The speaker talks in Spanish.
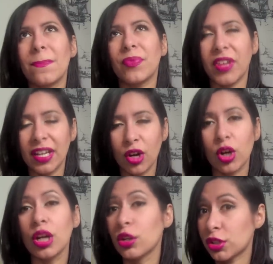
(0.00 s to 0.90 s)
Y
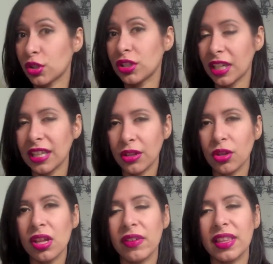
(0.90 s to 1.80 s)
lo, lo estoy tratando
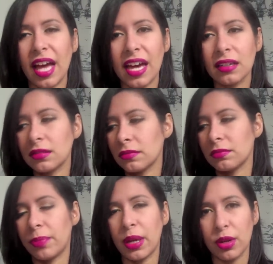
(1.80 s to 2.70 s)
de evitar,
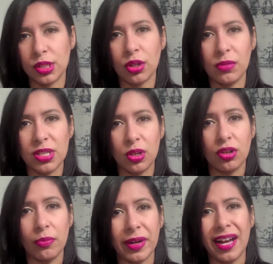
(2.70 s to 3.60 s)
pero esto, como les digo, lo
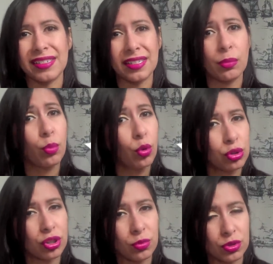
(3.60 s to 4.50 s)
compré hace
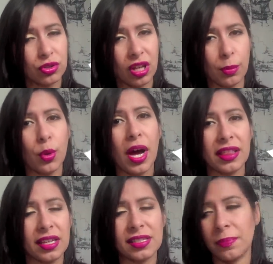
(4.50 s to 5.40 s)
mucho, mucho tiempo
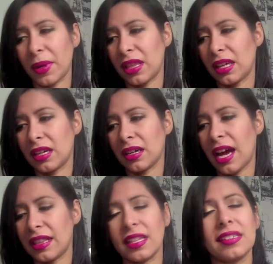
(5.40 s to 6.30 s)
antes de pedir,
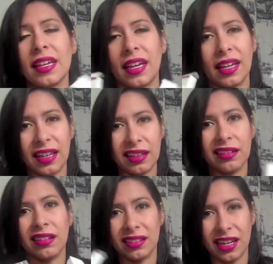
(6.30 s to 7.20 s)
antes de
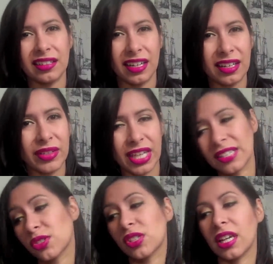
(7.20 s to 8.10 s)
tratar de evitar
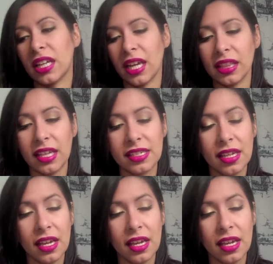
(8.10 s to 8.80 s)
esos ingredientes.